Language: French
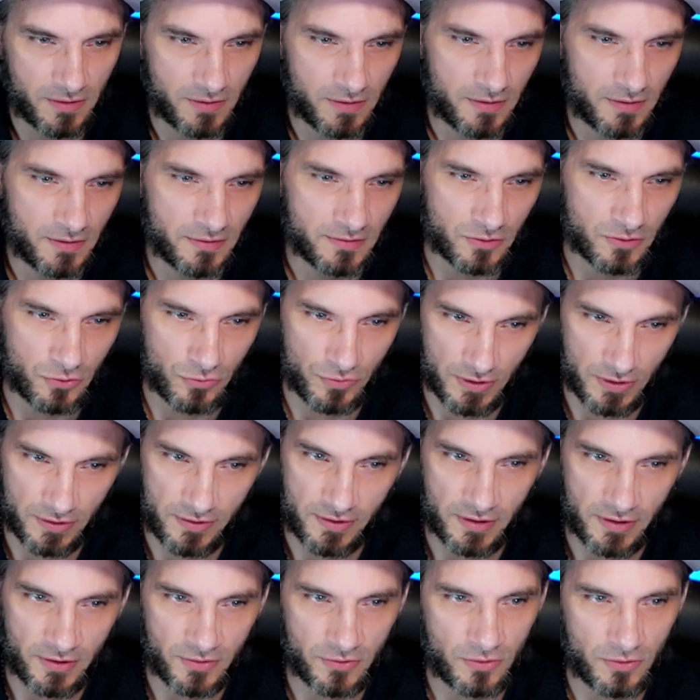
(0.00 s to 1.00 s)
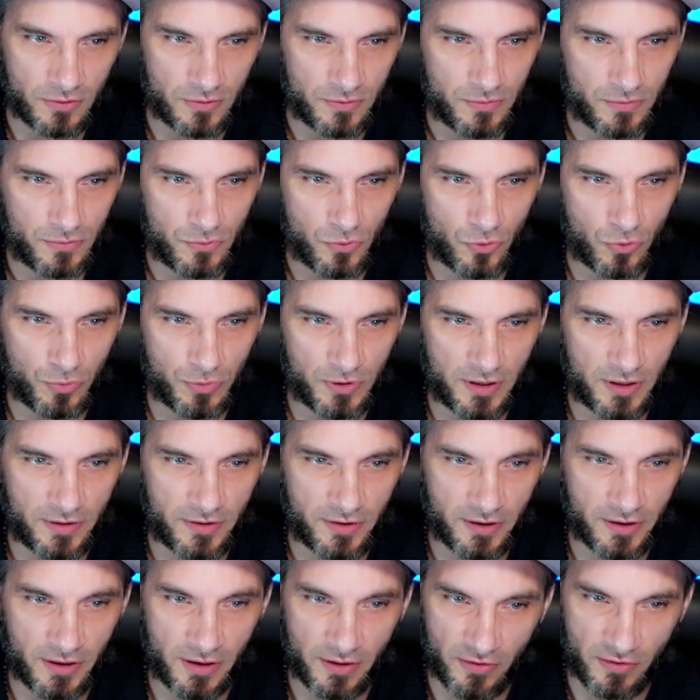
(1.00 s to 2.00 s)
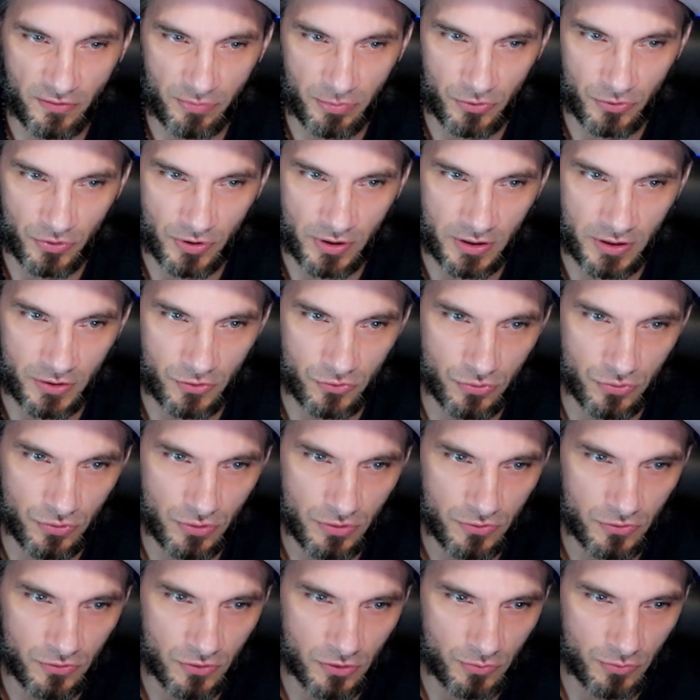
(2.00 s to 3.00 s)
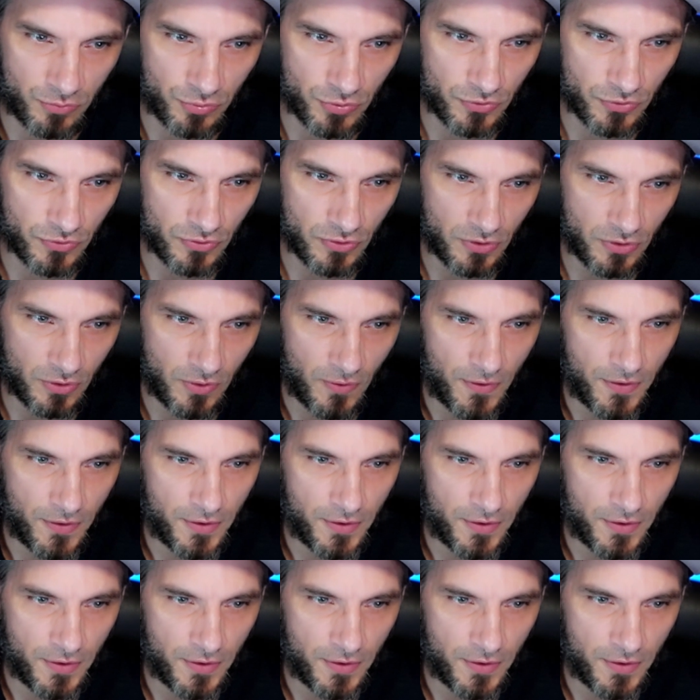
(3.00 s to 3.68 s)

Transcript: ça devient intéressant. Augmente l'attaque et la def pendant un tour, 30%.